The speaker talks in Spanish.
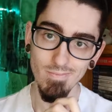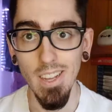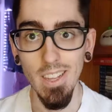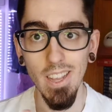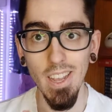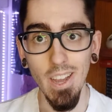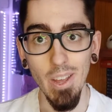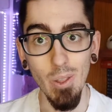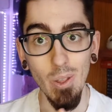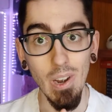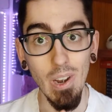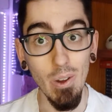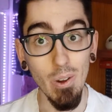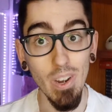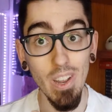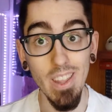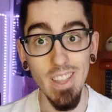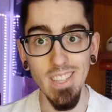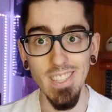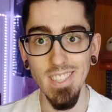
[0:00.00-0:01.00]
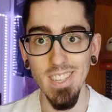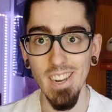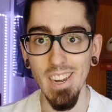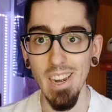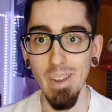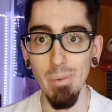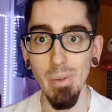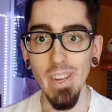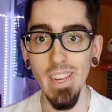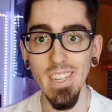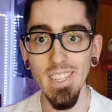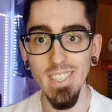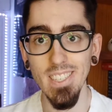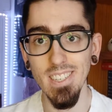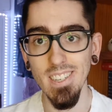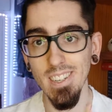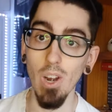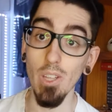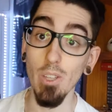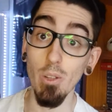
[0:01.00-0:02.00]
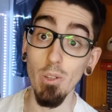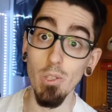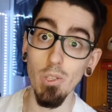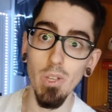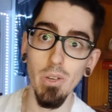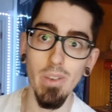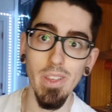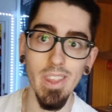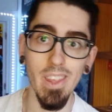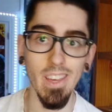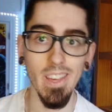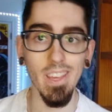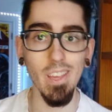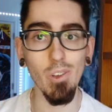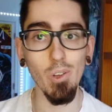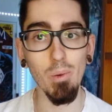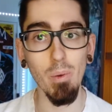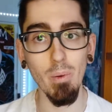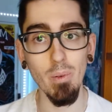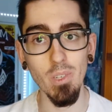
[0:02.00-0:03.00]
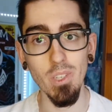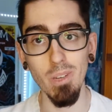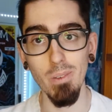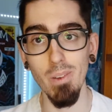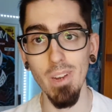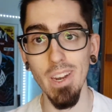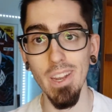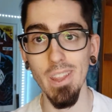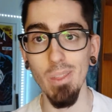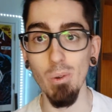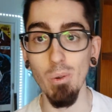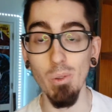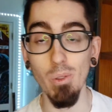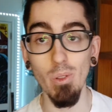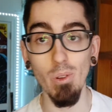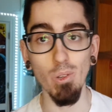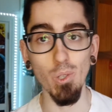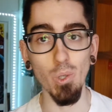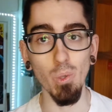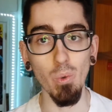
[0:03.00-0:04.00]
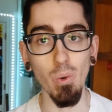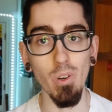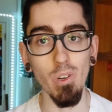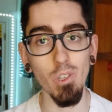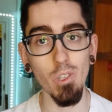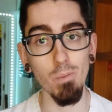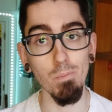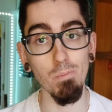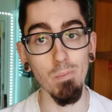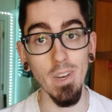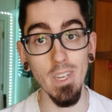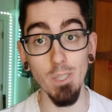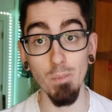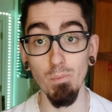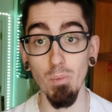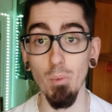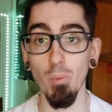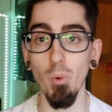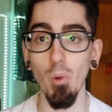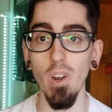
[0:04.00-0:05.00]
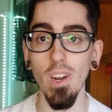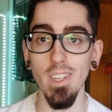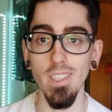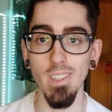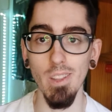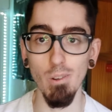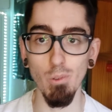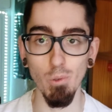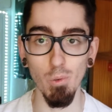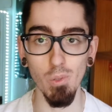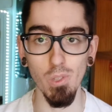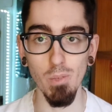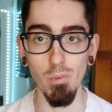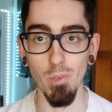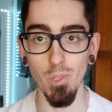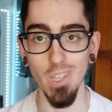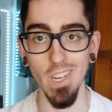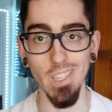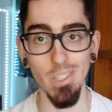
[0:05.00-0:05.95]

Ha llegado la hora de charlabilis. Hola a todos otra vez aquí, hoy vamos a hablar de uno de los juegos más populares de los últimos